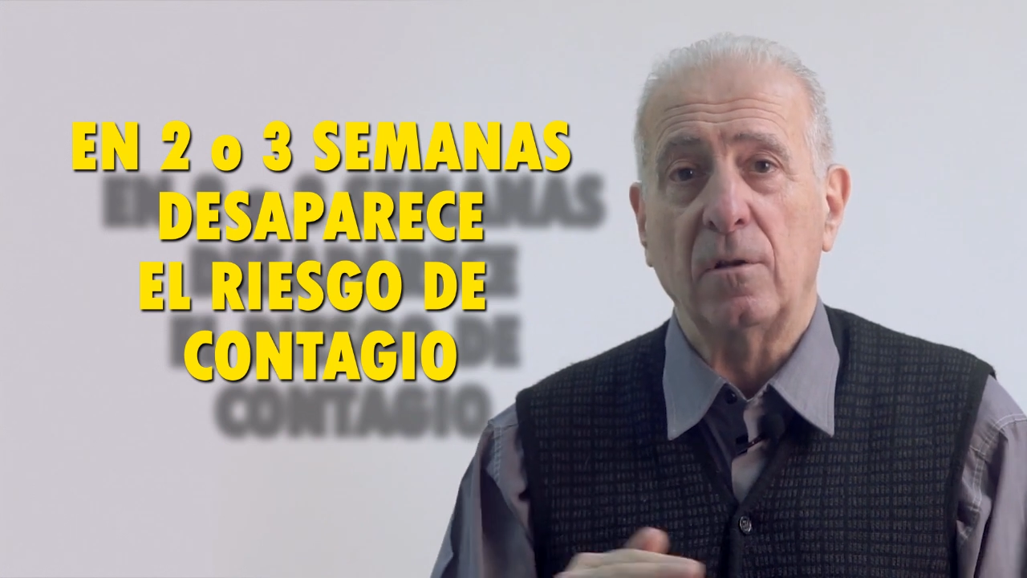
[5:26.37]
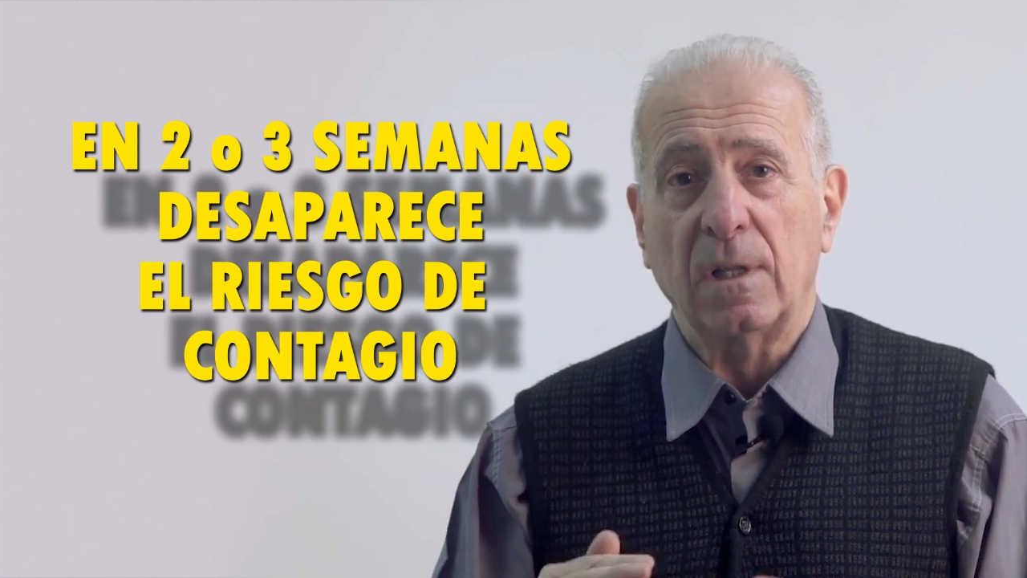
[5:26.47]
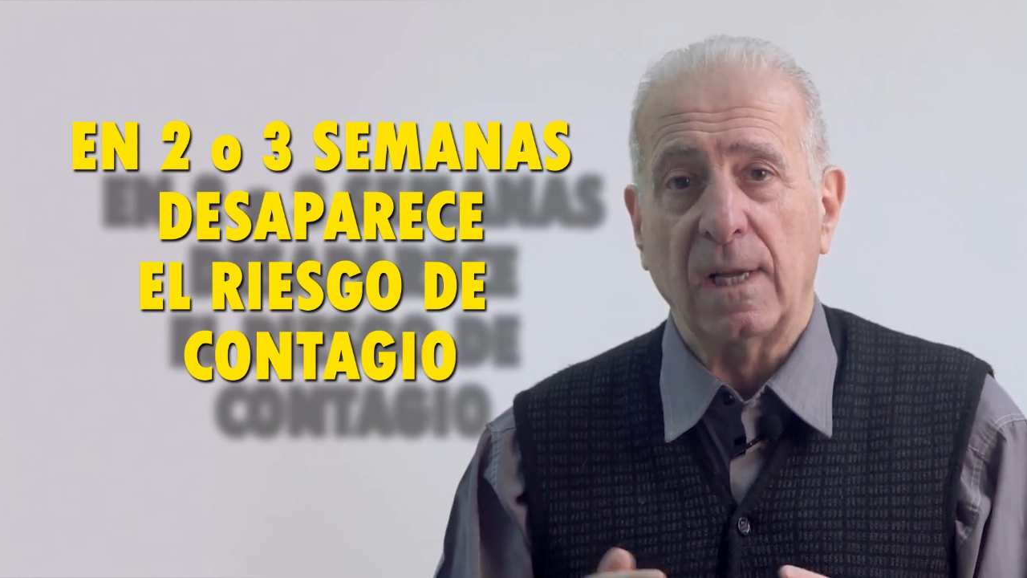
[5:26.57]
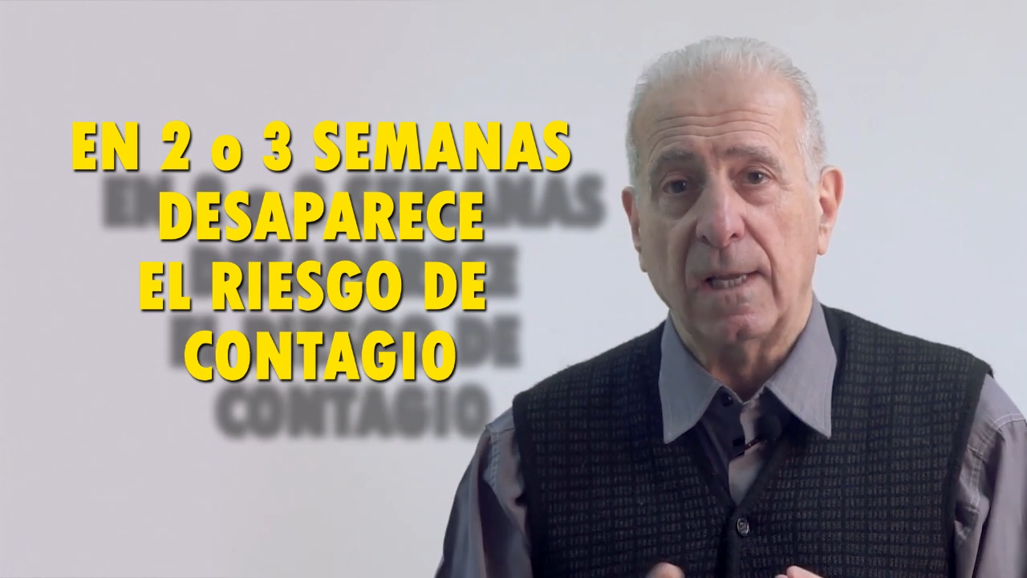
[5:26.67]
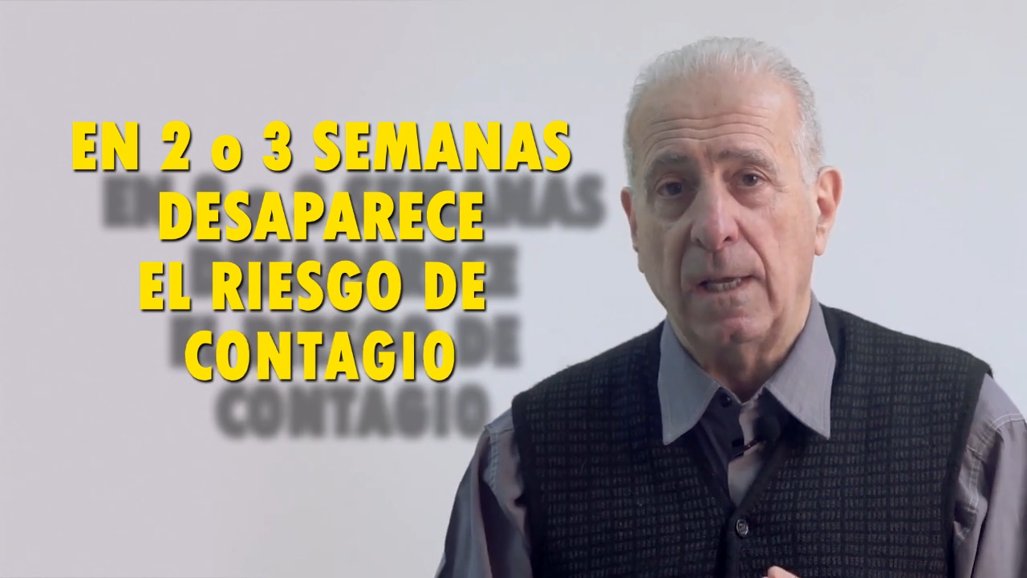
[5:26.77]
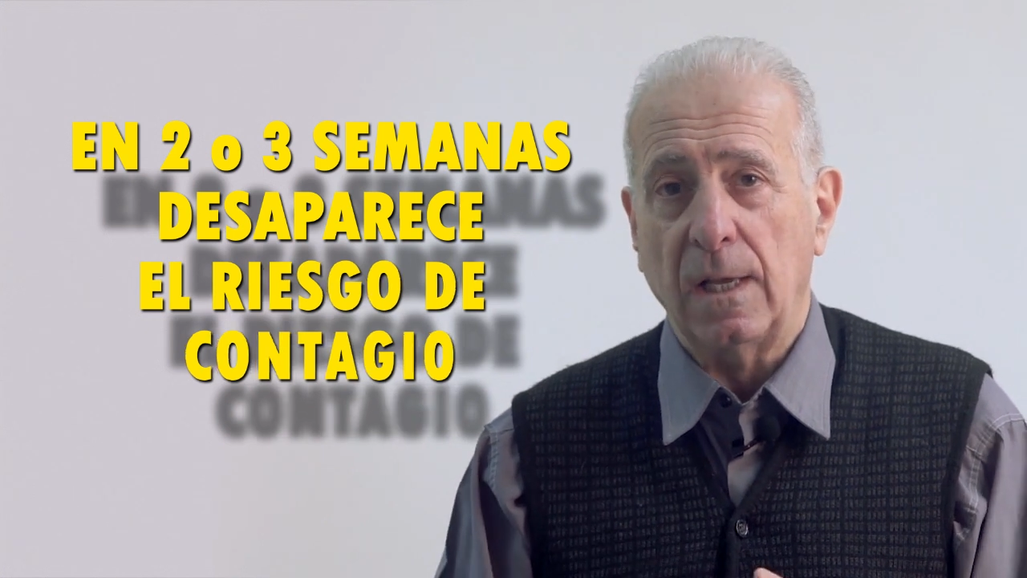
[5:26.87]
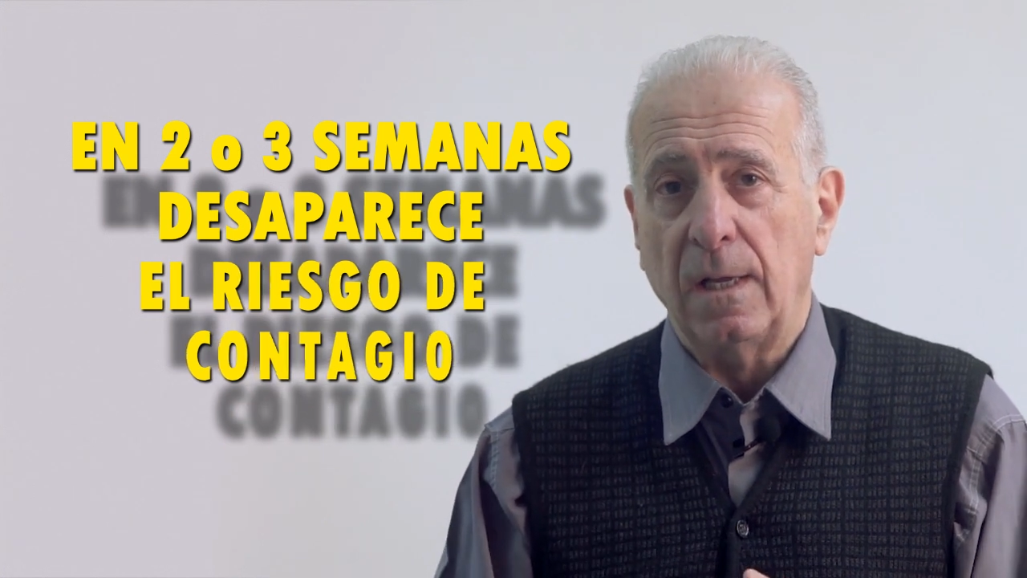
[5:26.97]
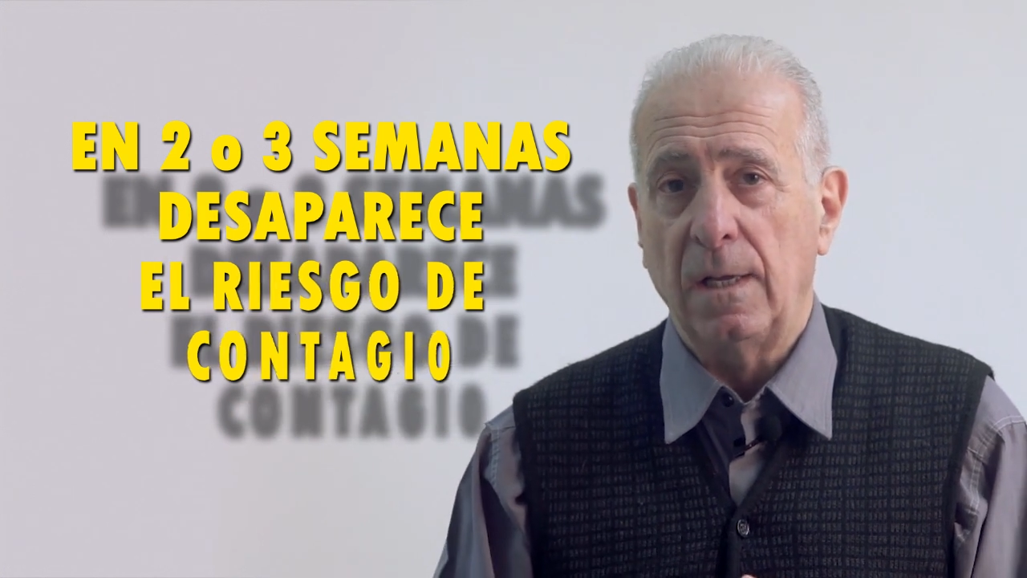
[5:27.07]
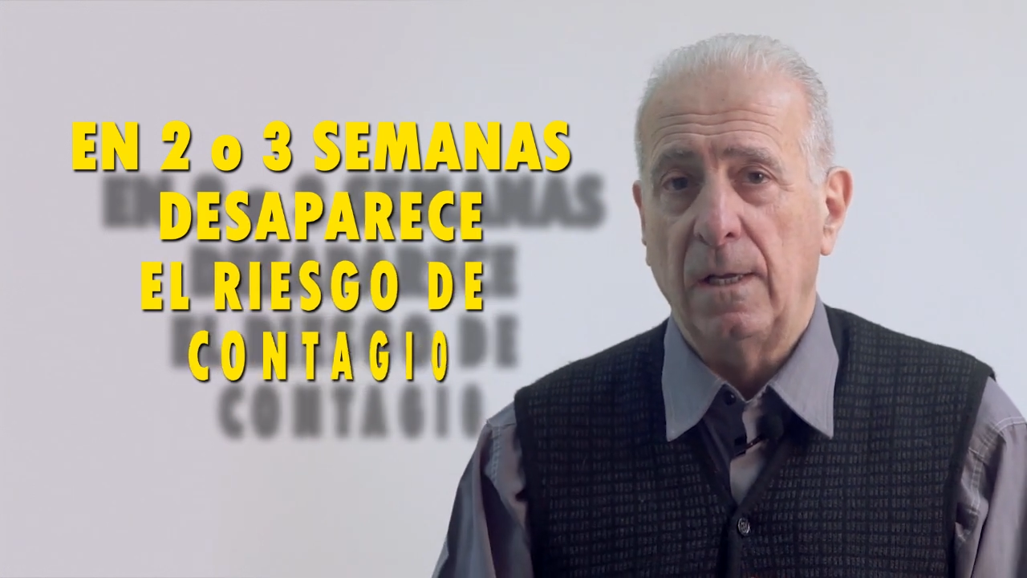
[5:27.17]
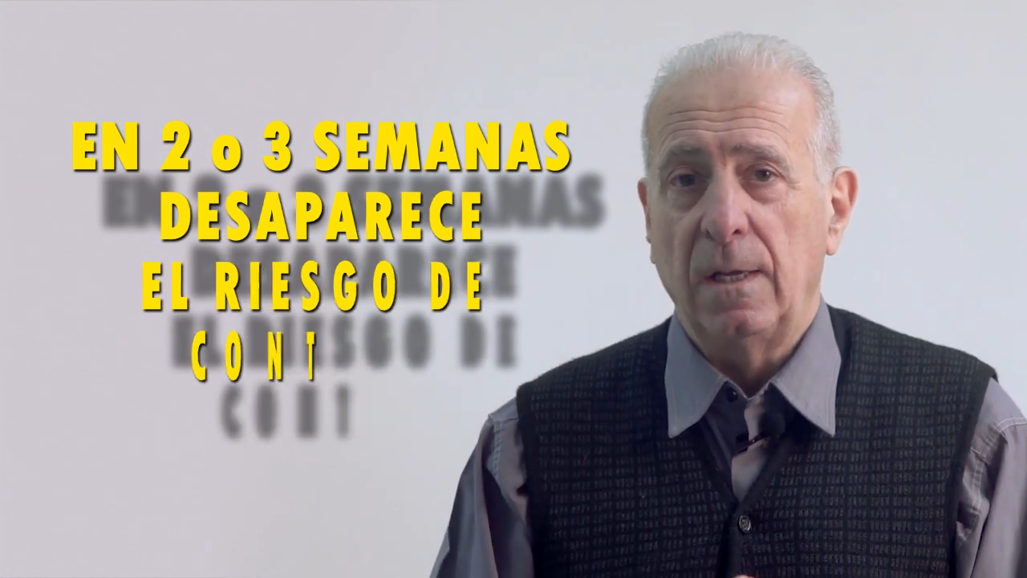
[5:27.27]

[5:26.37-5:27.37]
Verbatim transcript: contagia